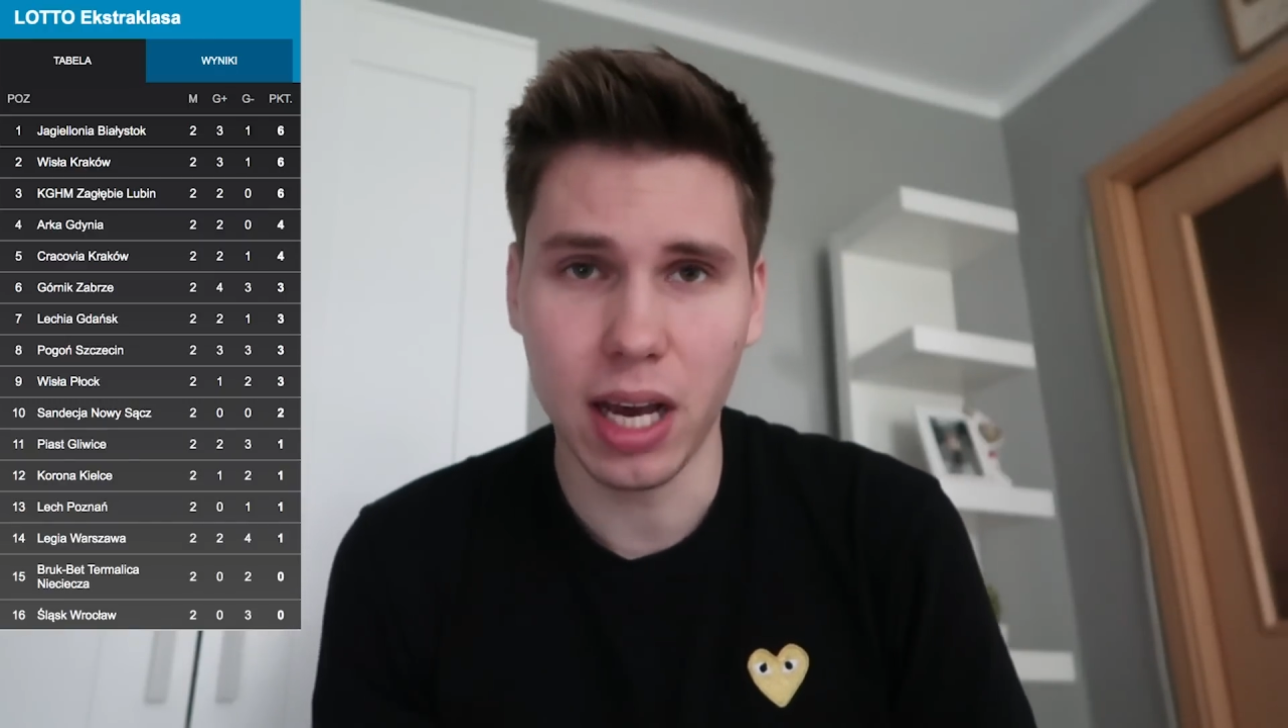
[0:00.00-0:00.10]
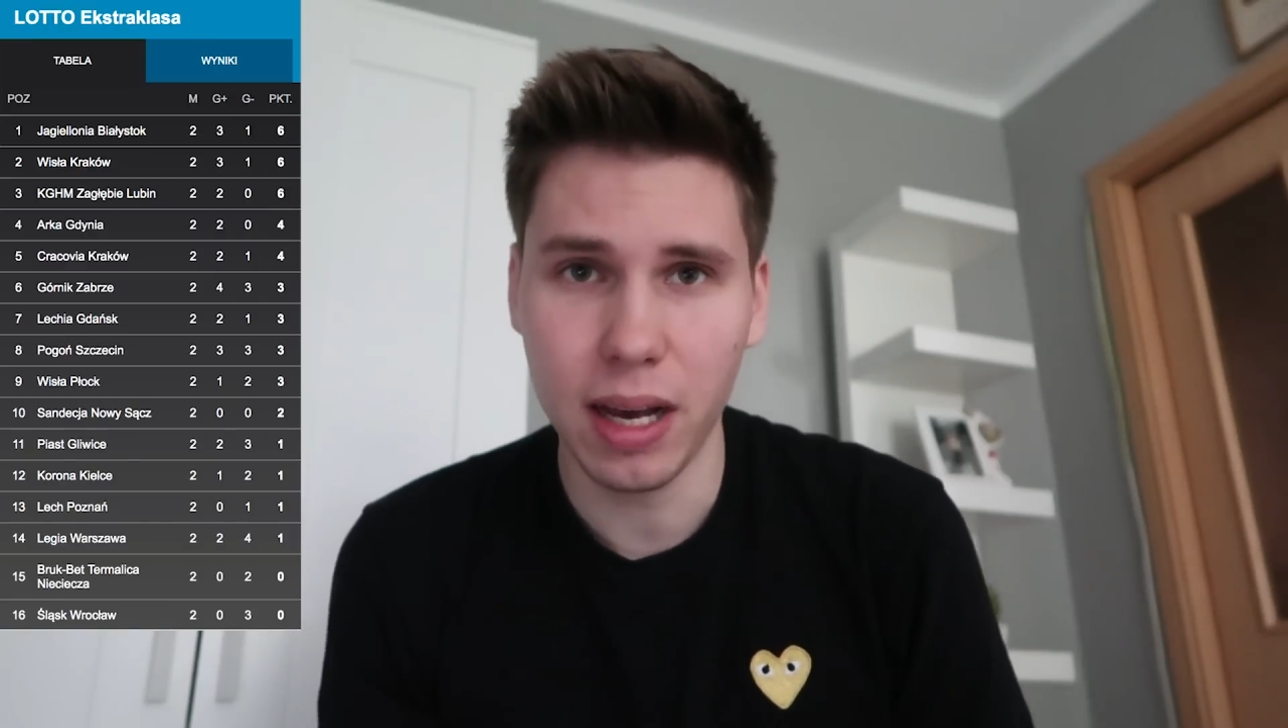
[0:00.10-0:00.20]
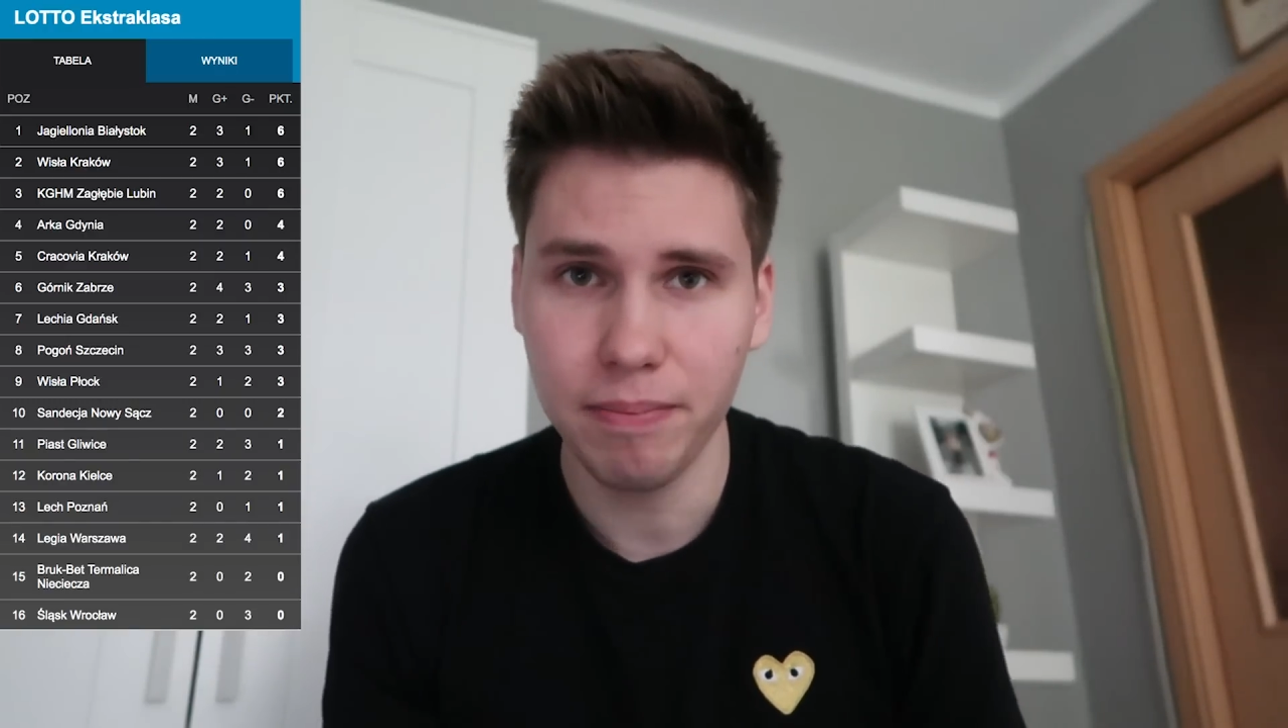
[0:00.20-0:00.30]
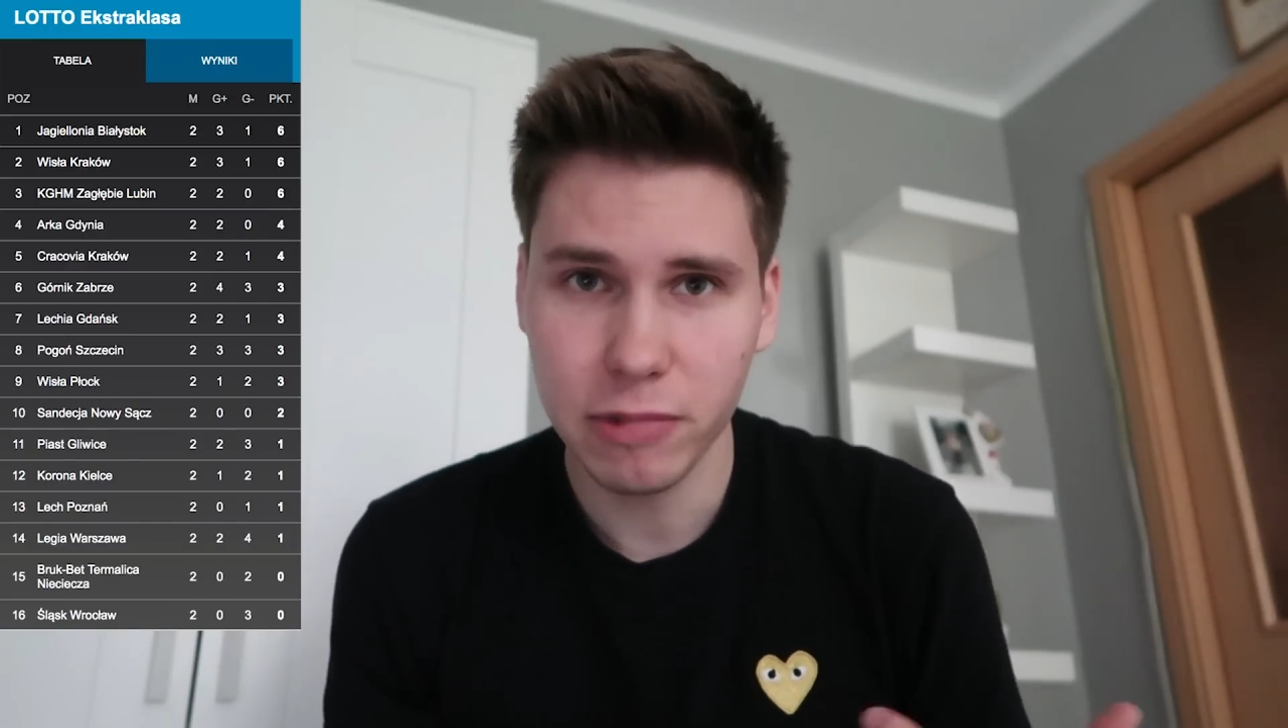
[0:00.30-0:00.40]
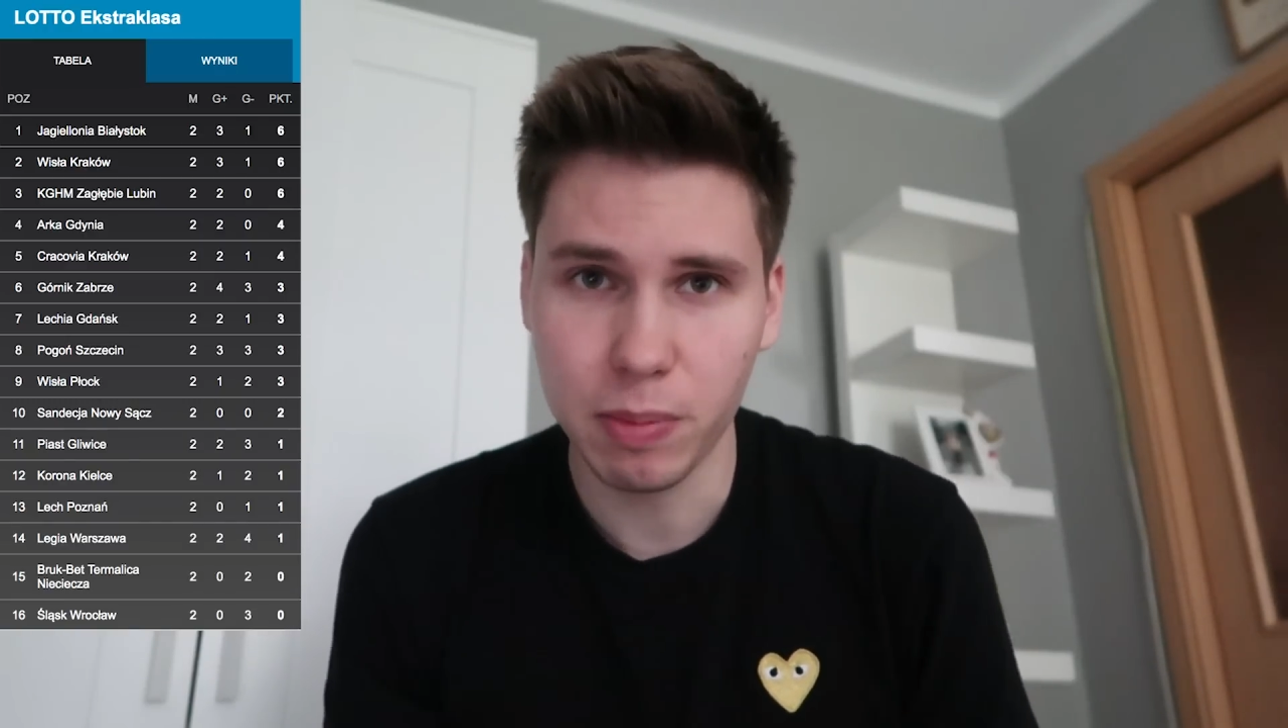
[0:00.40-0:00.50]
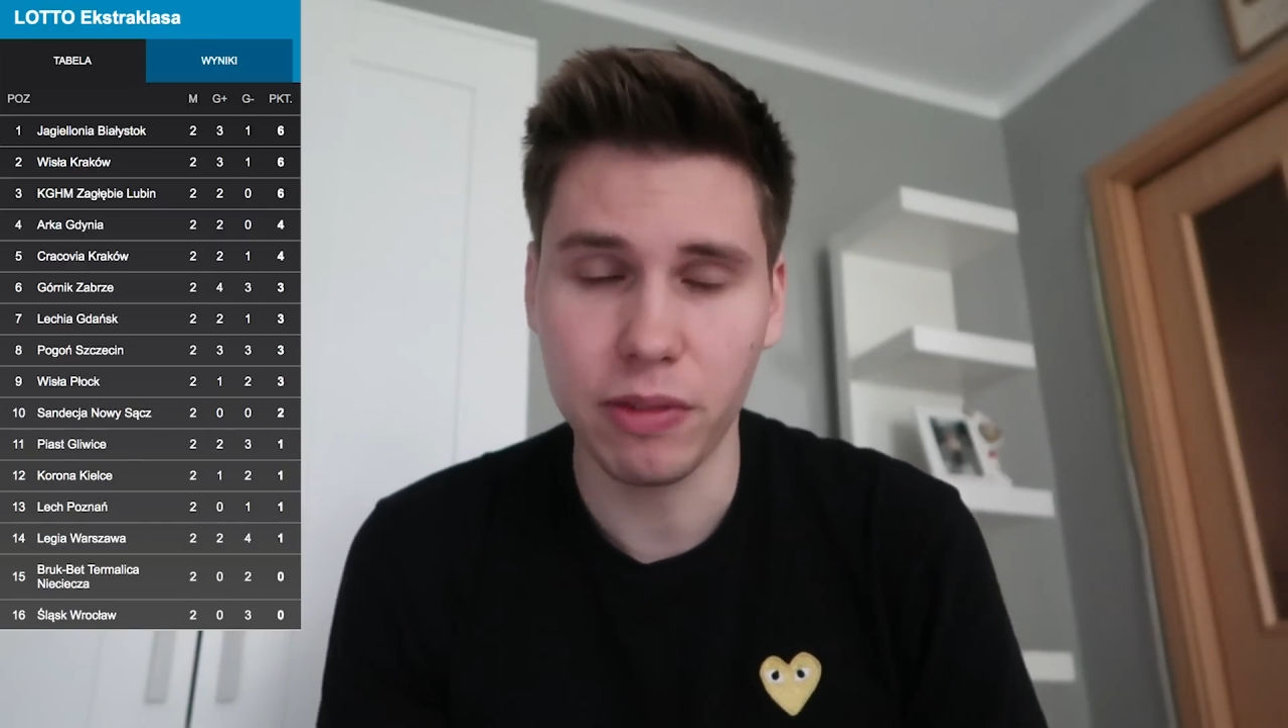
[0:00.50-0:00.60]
a z